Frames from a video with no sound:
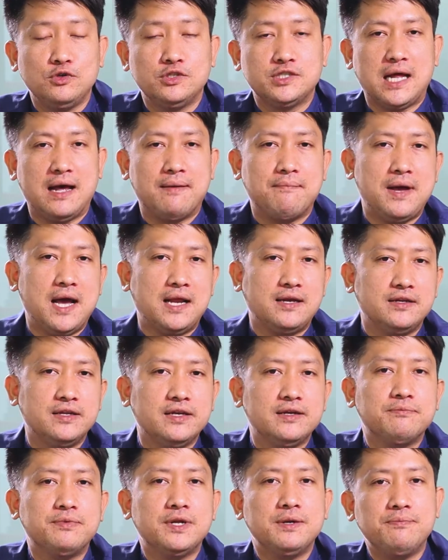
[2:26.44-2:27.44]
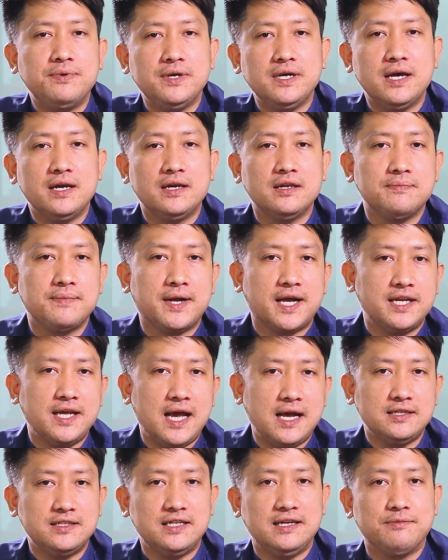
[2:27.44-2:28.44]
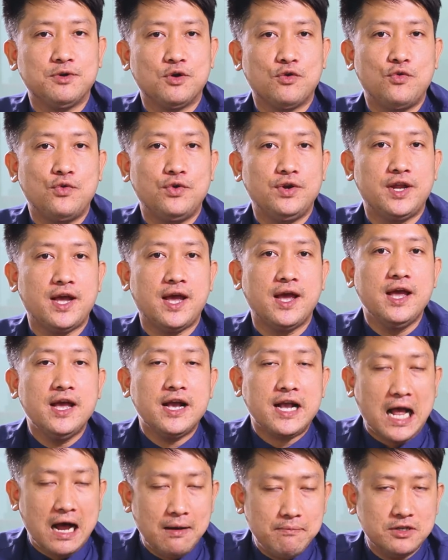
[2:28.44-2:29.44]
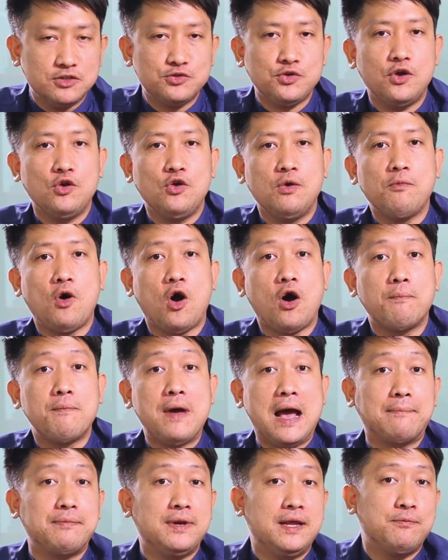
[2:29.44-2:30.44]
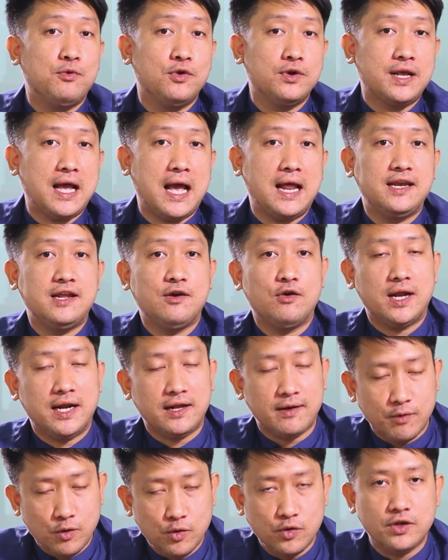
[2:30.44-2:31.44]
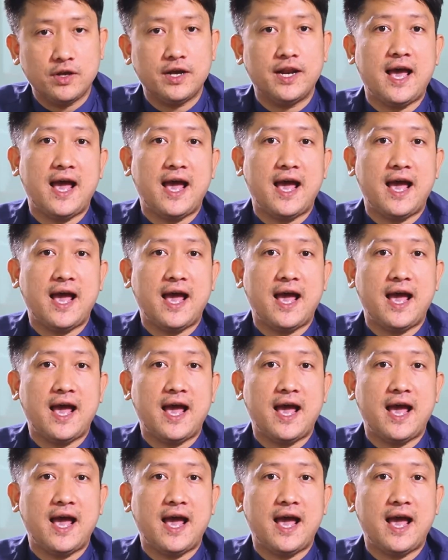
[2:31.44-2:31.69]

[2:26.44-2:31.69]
คุณสามารถดึงเพื่อนๆหรือแม้กระทั่งทีมของคุณเนี่ยเข้ามาช่วยร่วมออกแบบในผลงานเดียวกันกับคุณก็